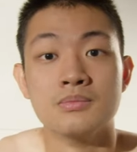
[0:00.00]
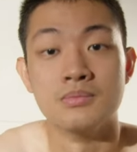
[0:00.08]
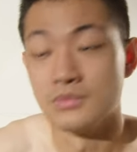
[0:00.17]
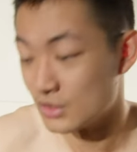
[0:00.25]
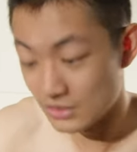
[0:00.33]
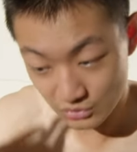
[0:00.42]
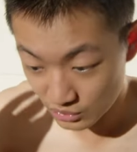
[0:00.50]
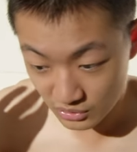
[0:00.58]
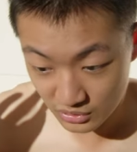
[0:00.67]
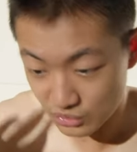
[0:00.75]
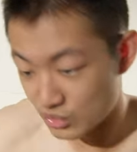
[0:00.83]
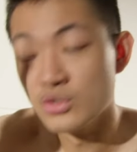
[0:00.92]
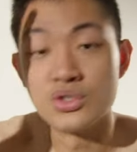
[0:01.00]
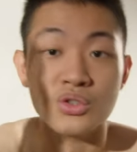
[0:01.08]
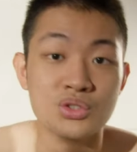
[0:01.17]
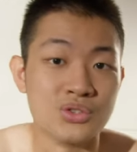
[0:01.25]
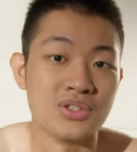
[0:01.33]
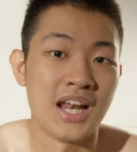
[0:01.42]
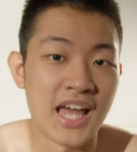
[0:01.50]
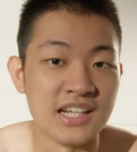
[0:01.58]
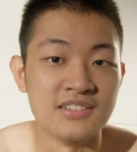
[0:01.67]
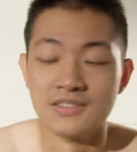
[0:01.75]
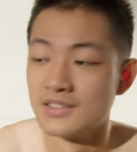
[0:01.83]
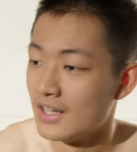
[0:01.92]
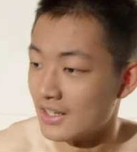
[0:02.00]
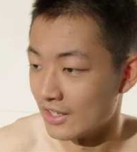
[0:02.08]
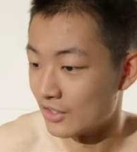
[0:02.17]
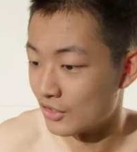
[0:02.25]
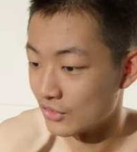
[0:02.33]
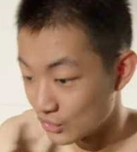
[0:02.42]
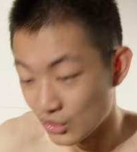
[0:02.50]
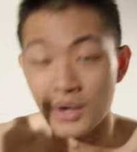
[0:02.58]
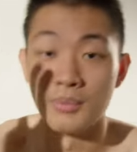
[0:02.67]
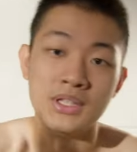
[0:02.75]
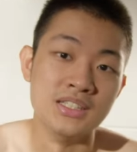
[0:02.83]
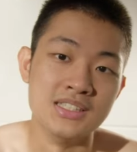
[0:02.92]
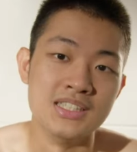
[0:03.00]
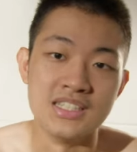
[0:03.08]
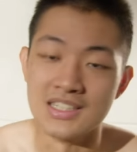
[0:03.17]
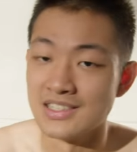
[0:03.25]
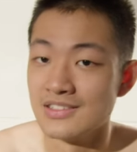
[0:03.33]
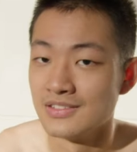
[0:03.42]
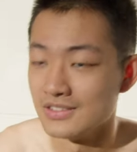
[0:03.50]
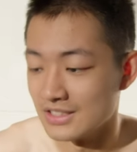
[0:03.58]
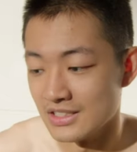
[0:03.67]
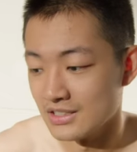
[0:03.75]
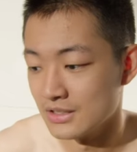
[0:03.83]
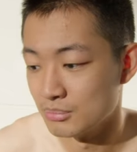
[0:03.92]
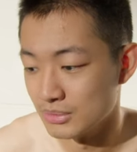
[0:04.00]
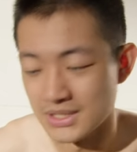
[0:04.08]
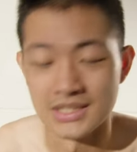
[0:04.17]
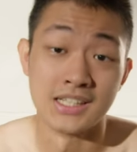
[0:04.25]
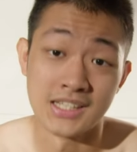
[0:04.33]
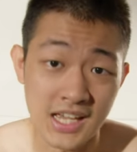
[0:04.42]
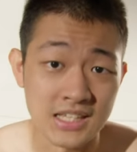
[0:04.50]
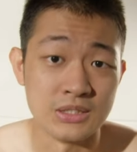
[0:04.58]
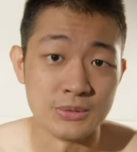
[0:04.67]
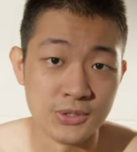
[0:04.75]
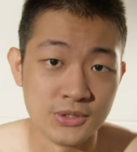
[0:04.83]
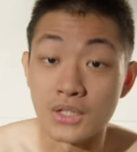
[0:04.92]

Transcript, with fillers: 就军中就是烂，然后又要登记你，真的是不知道在干什么。